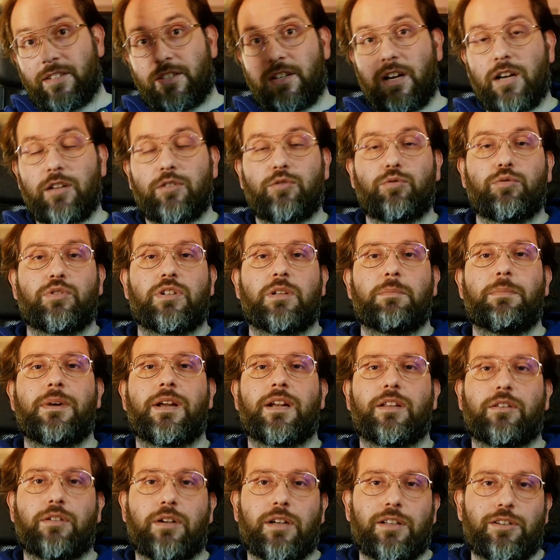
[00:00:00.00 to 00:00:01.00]
Ciao a tutti,
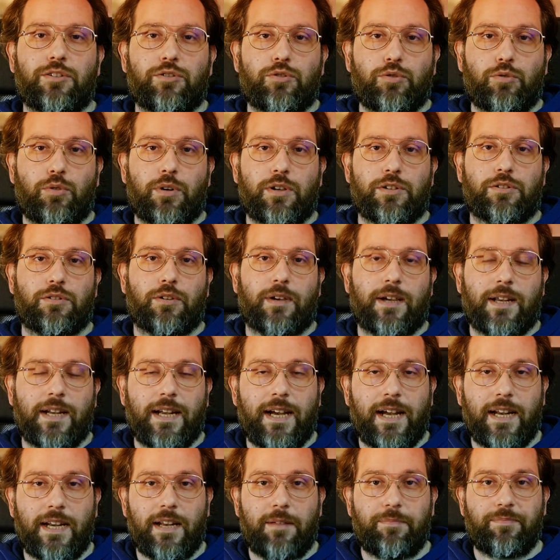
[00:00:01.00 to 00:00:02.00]
ben ritornati su questo
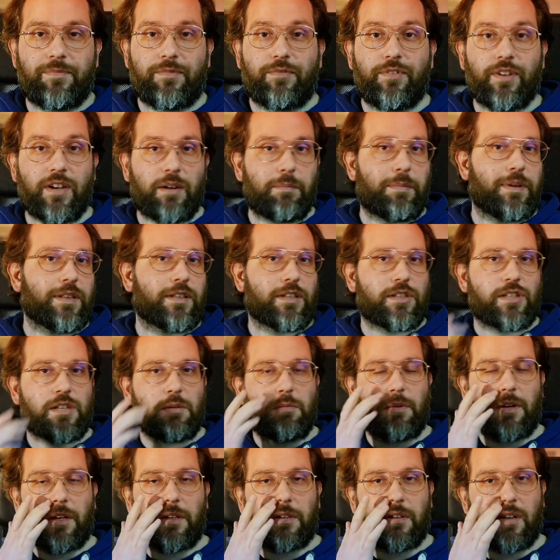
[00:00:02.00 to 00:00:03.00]
canale. Finalmente
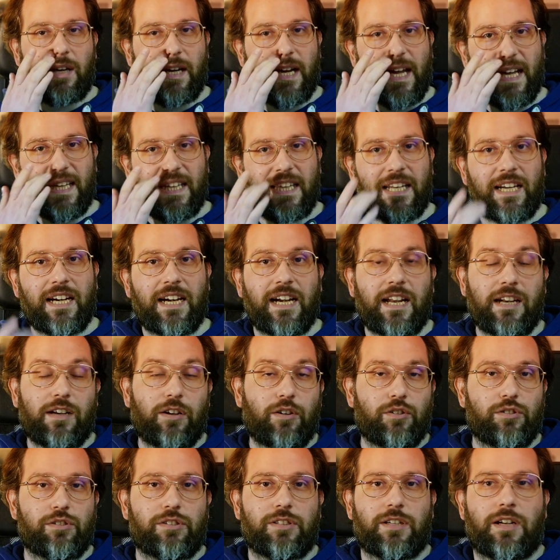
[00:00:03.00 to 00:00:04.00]
siamo ritornati nella
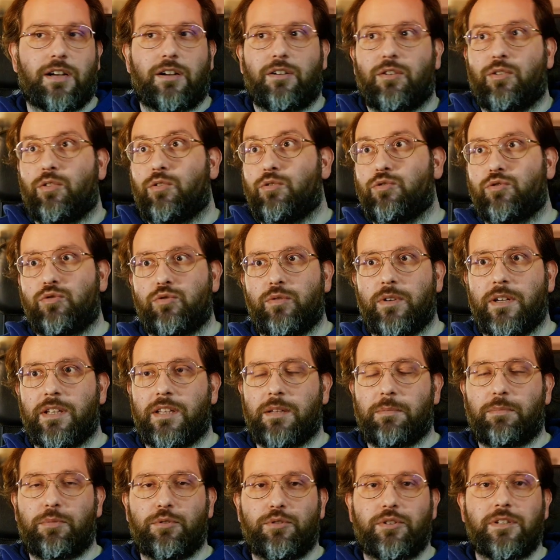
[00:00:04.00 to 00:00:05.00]
nostra
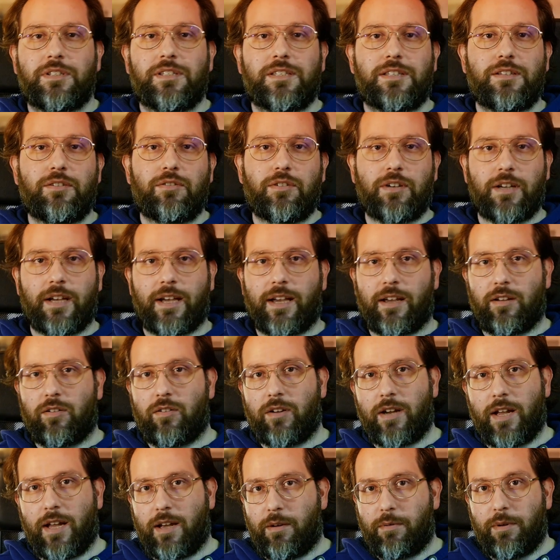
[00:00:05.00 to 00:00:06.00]
consueta posizione, che
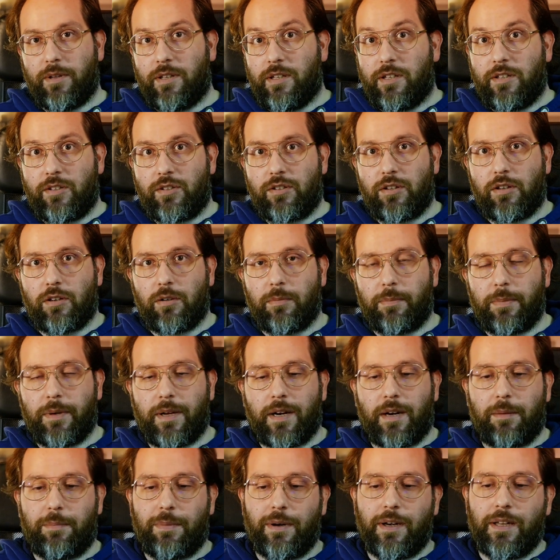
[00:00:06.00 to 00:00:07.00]
non è quindi in giro
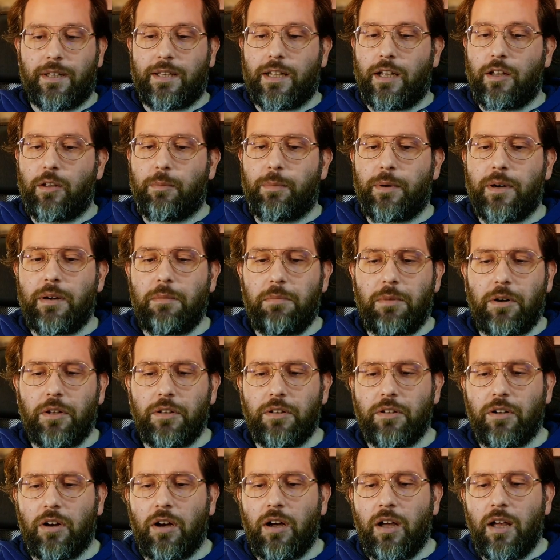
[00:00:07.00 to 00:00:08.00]
per, per l'Italia o per il
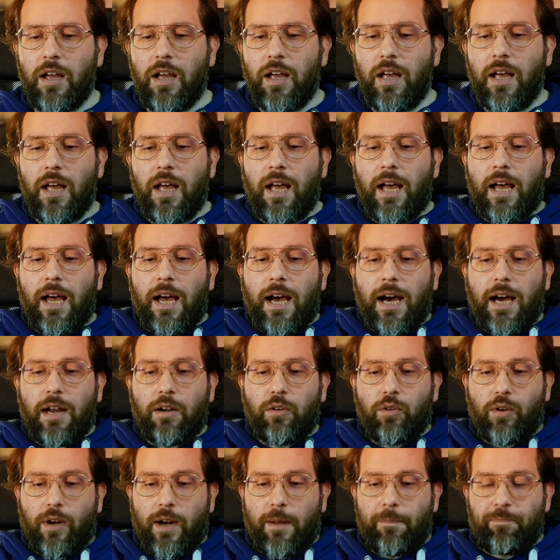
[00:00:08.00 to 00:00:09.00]
mondo.
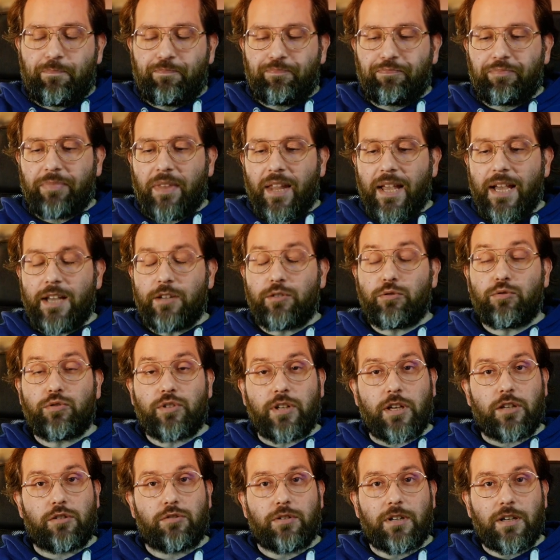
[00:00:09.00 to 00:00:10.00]
Allora, è
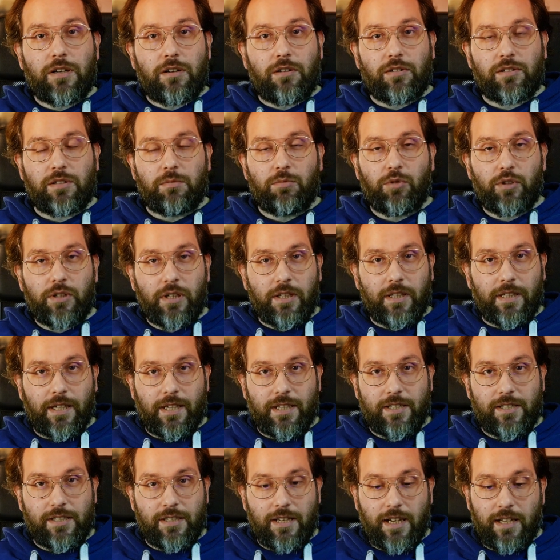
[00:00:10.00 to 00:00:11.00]
successa una cosa molto
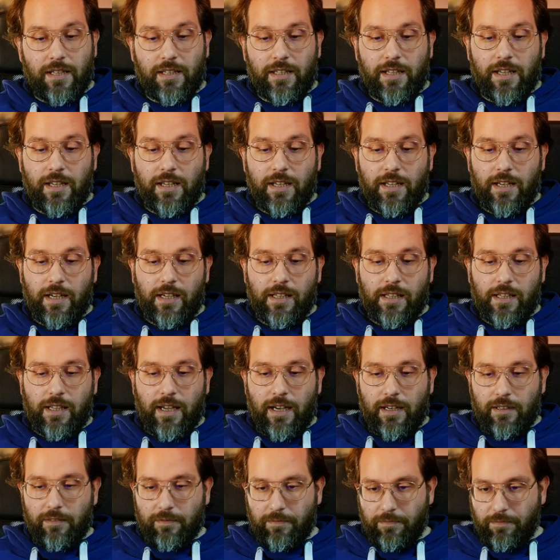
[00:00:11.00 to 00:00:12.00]
interessante. In
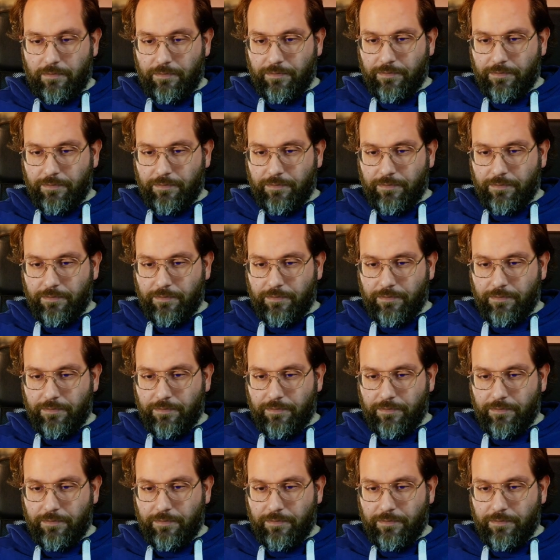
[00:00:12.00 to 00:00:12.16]
realtà,